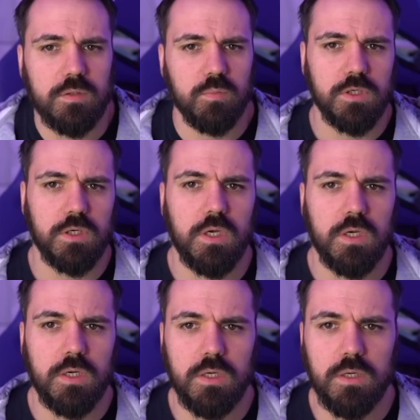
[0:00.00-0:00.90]
mir
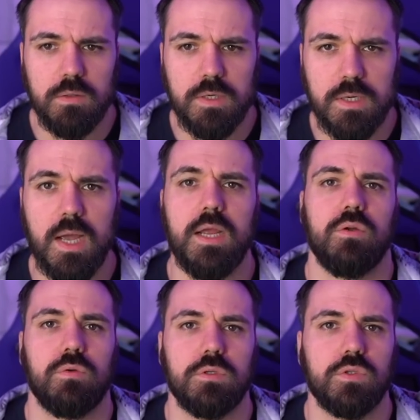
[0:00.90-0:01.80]
kein
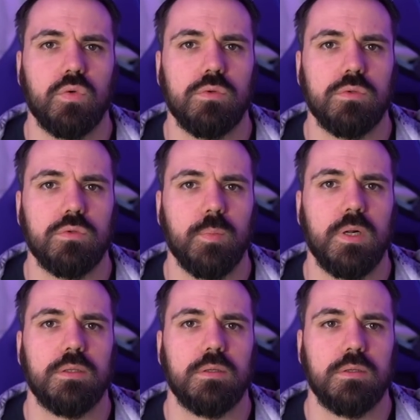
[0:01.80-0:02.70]
neues holen,
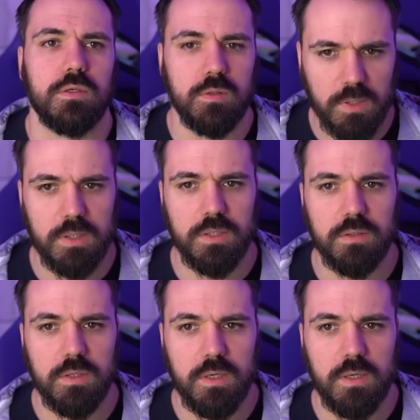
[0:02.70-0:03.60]
sobald in Berlin
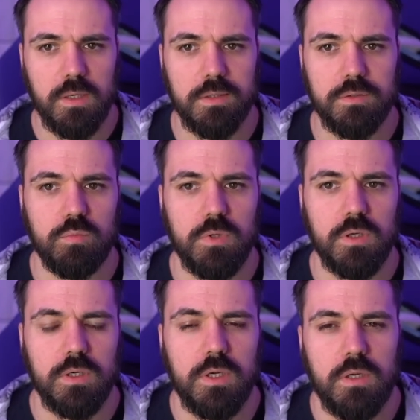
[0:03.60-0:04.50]
es
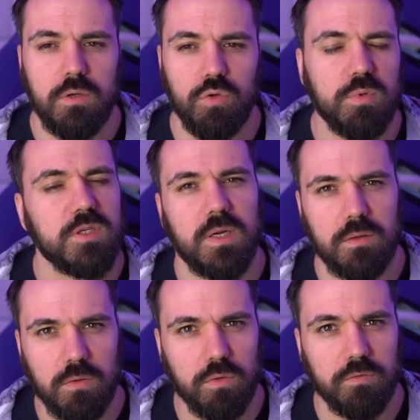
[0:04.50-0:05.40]
über, übers
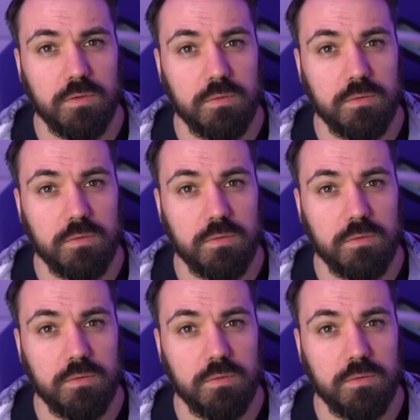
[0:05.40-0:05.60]
Band läuft.